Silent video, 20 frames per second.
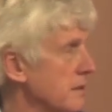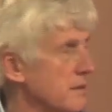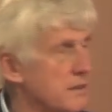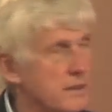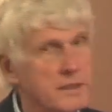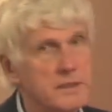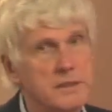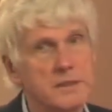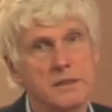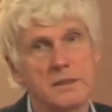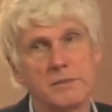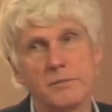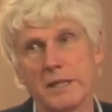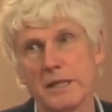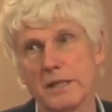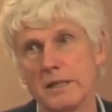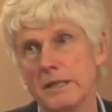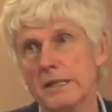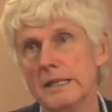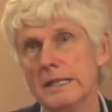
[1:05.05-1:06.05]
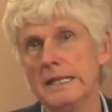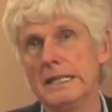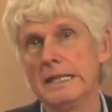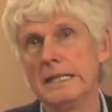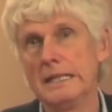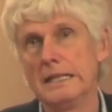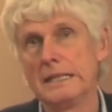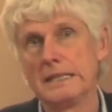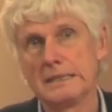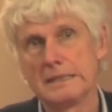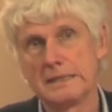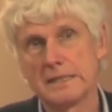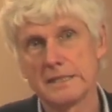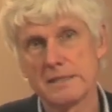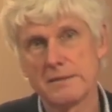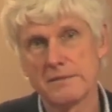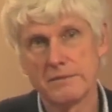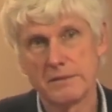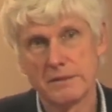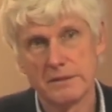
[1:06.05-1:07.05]
Ich erinnere mal,
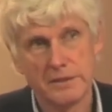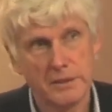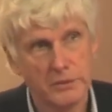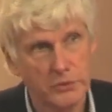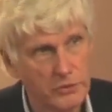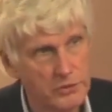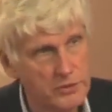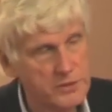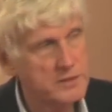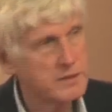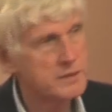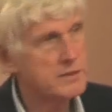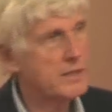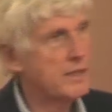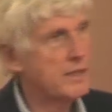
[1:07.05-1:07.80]
dass der größte